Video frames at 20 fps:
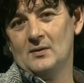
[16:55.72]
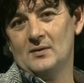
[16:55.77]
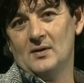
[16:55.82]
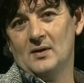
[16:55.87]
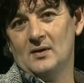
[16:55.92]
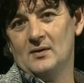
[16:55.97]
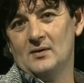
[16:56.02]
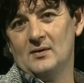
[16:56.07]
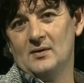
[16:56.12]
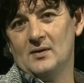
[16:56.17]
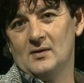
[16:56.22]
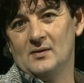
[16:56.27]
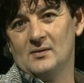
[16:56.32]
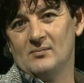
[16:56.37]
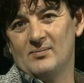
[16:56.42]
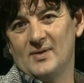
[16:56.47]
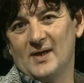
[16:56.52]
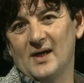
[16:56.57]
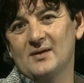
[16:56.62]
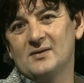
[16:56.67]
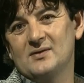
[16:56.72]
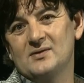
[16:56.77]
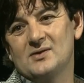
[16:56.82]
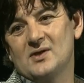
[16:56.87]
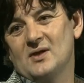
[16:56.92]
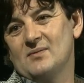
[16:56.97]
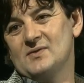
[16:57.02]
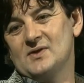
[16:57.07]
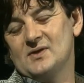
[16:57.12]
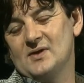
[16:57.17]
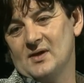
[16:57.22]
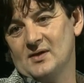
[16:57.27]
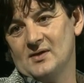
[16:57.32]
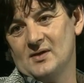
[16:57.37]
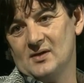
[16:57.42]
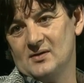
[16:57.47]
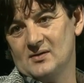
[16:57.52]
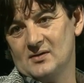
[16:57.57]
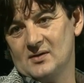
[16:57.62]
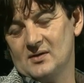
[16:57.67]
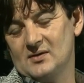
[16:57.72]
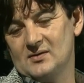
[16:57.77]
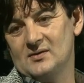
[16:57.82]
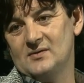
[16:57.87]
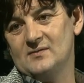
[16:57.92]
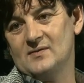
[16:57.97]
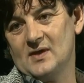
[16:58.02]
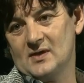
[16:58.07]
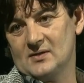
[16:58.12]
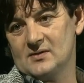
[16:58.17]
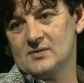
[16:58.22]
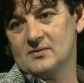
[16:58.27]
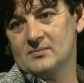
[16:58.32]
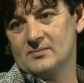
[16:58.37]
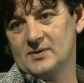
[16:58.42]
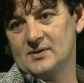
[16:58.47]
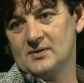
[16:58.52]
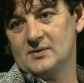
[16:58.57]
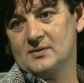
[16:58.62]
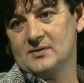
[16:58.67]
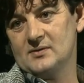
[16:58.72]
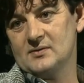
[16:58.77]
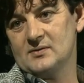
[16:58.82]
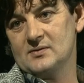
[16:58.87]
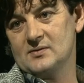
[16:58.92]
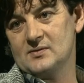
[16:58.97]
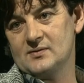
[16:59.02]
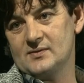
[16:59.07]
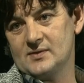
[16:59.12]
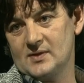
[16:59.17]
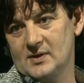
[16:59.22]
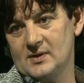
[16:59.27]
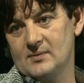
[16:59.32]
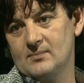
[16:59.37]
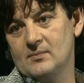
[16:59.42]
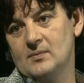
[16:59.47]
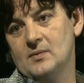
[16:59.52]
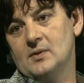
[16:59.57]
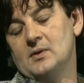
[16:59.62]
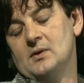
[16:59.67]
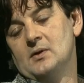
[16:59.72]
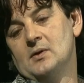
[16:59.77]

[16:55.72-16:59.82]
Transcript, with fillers: Denn äh, praktisch haben sie keine Alternative anzubieten zu dem